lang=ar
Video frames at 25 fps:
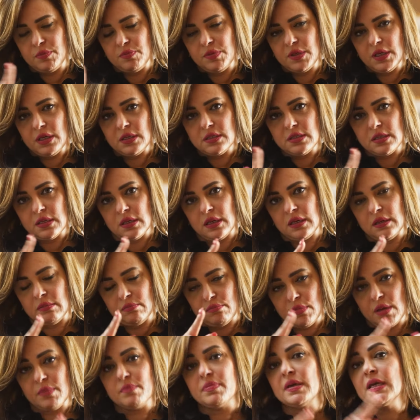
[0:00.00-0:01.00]
بيحصل
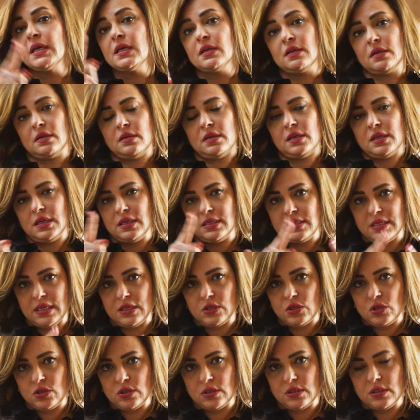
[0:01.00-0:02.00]
ما بين
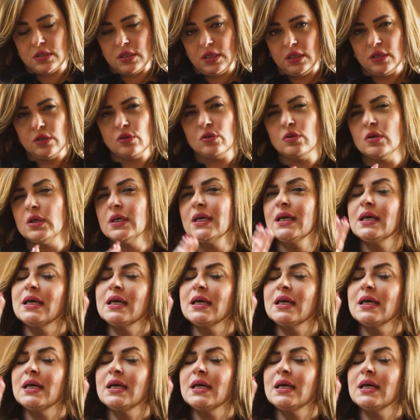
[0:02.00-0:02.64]
السيشنز انه